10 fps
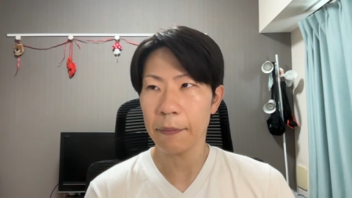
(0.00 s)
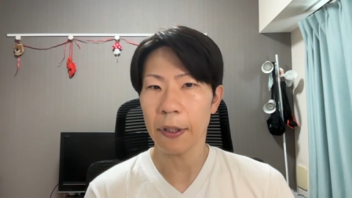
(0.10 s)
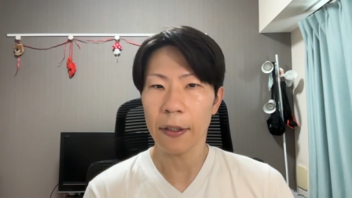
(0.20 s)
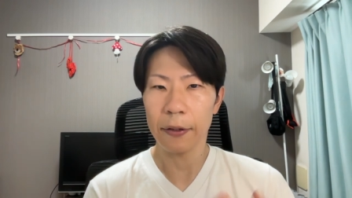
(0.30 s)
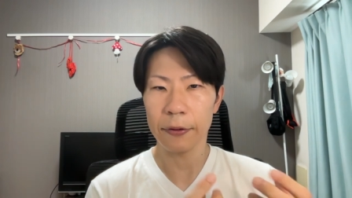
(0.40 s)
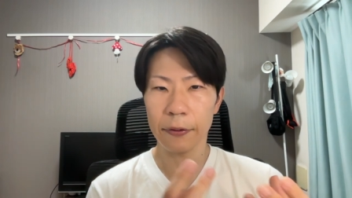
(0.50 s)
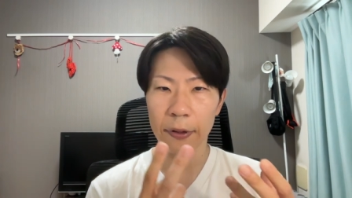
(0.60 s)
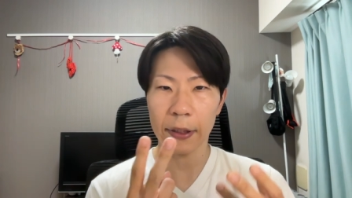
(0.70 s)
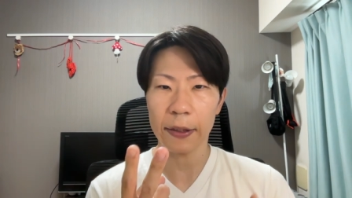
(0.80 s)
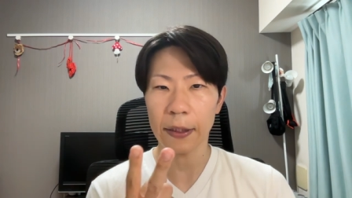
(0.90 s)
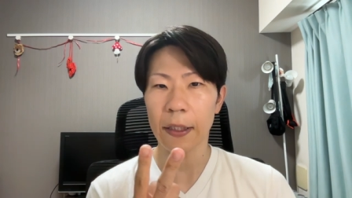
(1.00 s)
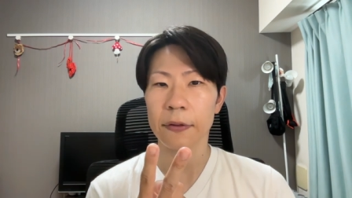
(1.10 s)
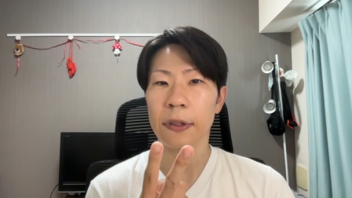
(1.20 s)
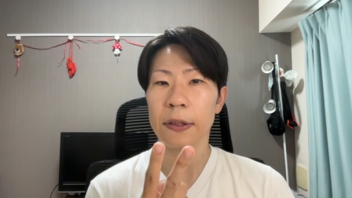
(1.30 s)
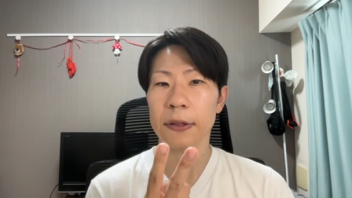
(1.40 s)
まあ、いろんな形態あ
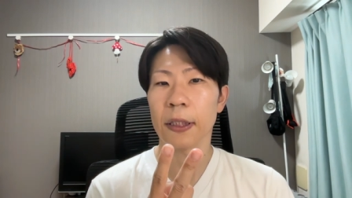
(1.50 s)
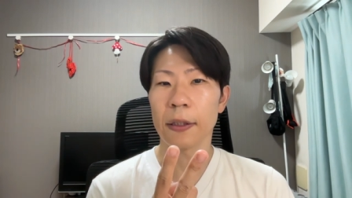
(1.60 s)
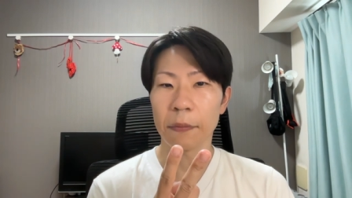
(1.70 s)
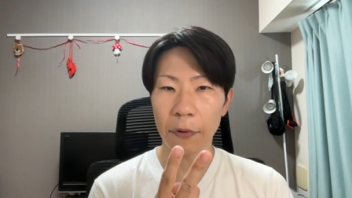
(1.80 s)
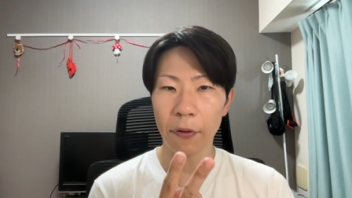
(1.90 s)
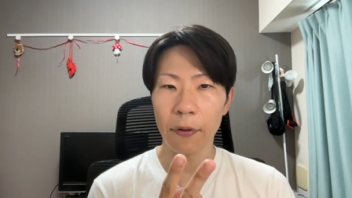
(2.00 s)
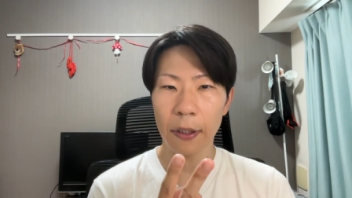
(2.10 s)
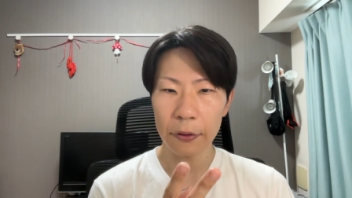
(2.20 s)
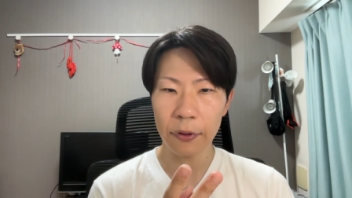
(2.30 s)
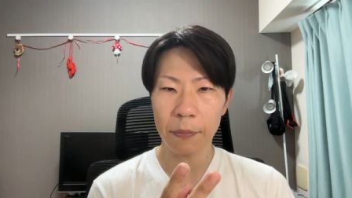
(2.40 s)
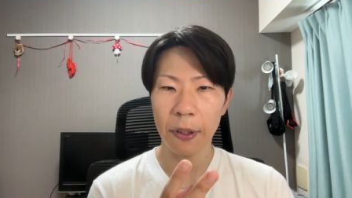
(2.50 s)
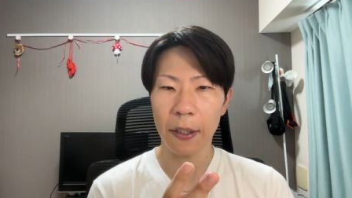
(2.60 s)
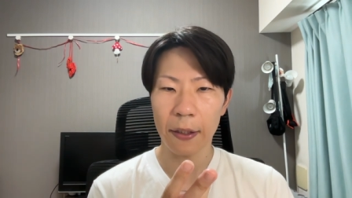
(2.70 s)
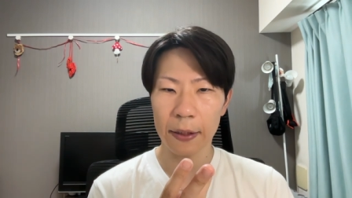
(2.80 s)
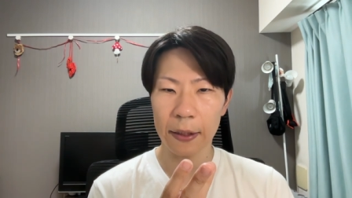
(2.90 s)
るんですけれども、あとはま
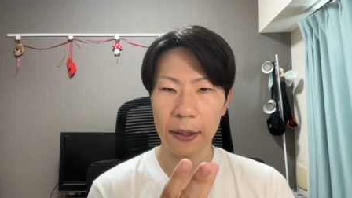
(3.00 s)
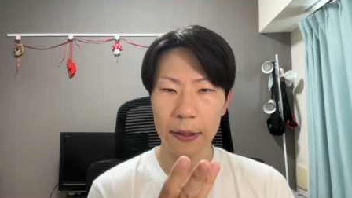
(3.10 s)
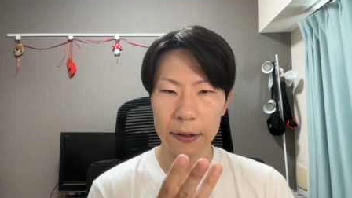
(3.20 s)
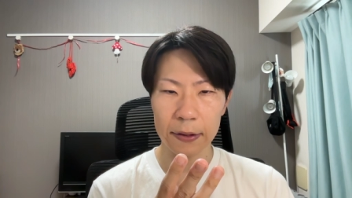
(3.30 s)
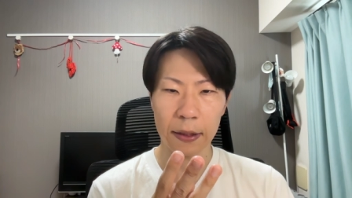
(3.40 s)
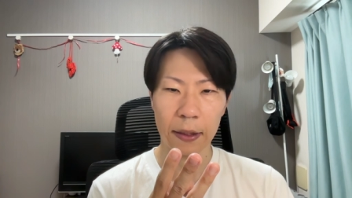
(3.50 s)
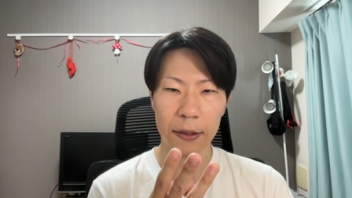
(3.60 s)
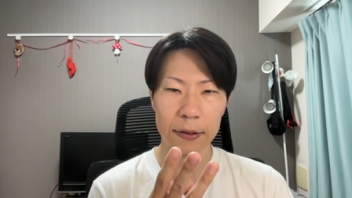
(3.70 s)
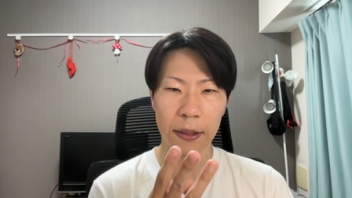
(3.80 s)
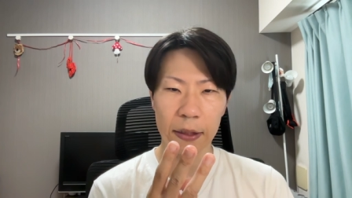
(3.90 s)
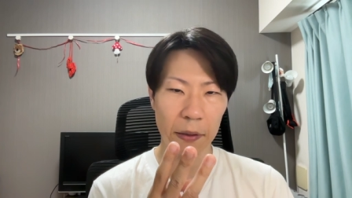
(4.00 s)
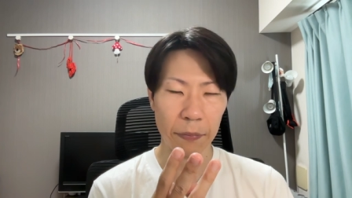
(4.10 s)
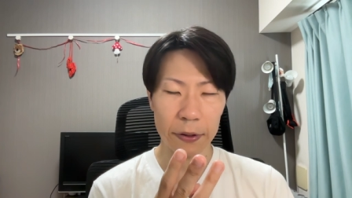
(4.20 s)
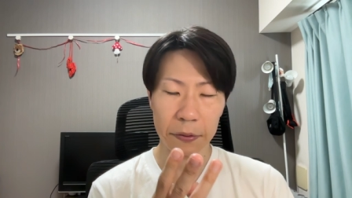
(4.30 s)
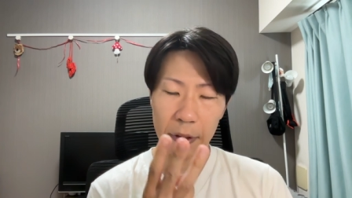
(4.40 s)
あ、1回しか参加しない単
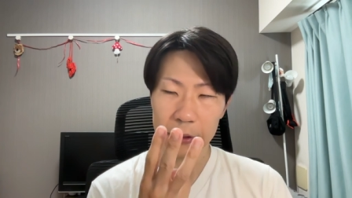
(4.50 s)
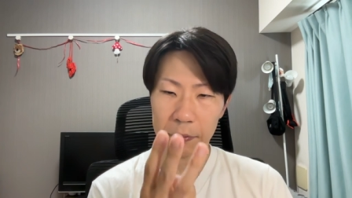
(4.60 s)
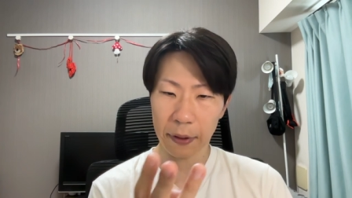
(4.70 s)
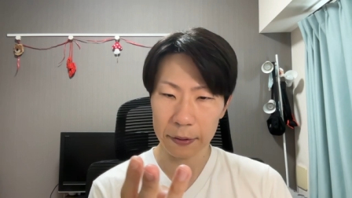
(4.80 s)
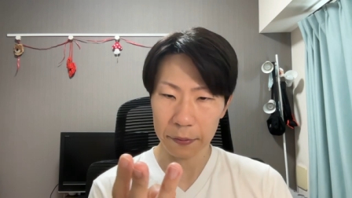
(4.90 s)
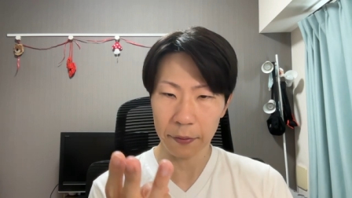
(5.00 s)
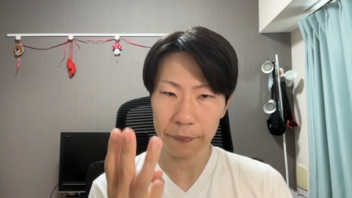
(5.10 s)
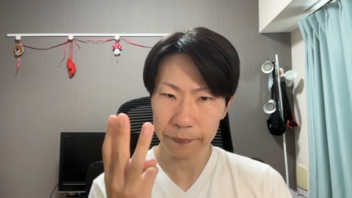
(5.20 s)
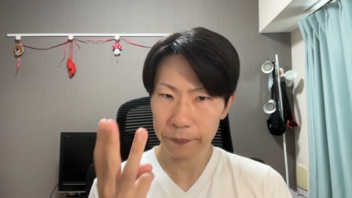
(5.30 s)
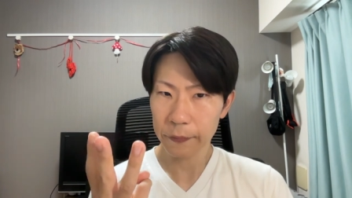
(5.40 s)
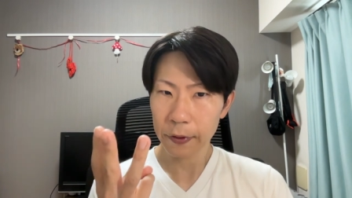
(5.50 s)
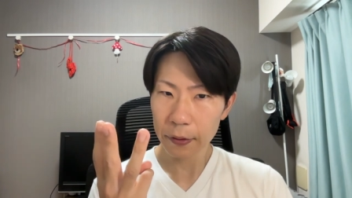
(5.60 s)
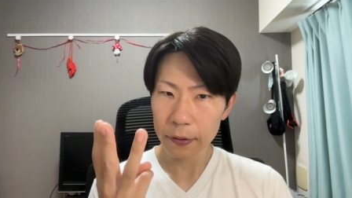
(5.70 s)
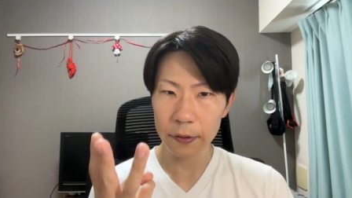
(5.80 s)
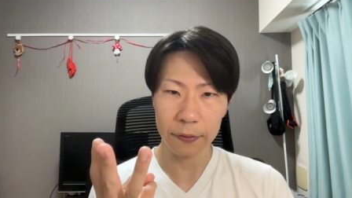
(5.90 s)
発のやつは、その
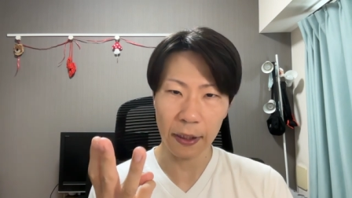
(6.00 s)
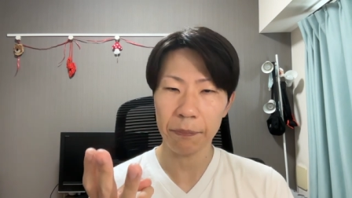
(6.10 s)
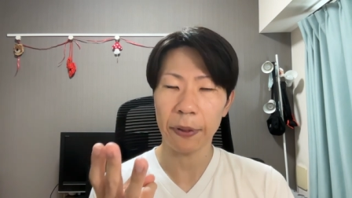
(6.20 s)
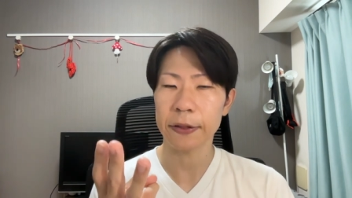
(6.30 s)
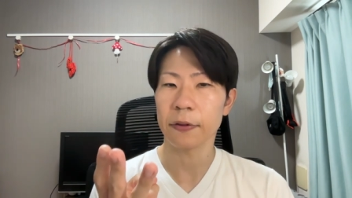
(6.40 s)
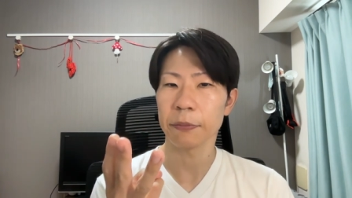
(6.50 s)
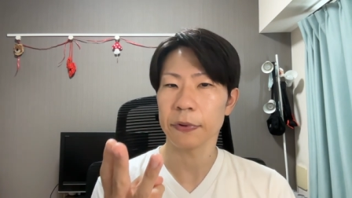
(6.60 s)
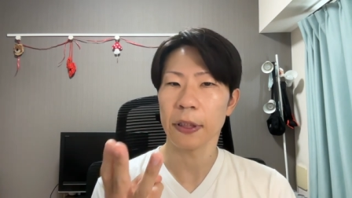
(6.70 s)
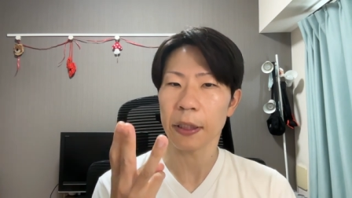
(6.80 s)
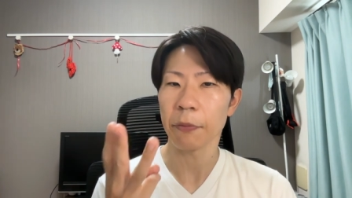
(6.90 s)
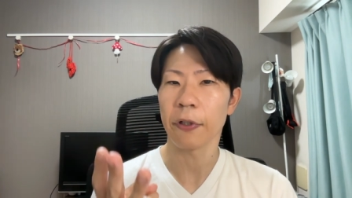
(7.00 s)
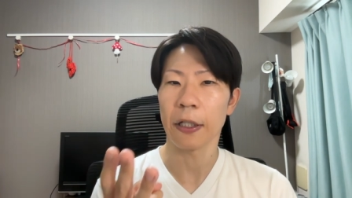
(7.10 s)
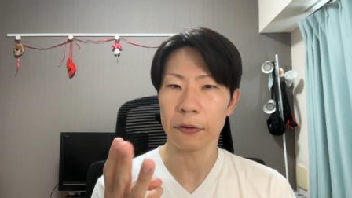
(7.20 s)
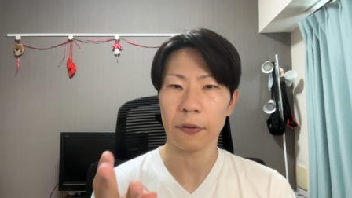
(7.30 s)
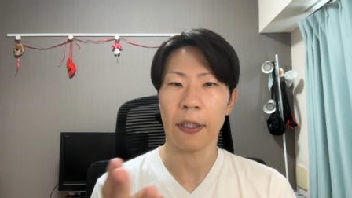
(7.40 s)
単発の分だけもら
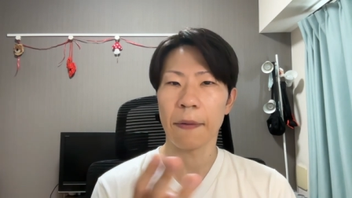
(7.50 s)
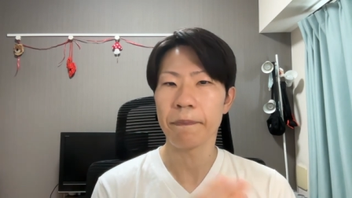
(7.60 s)
うとか、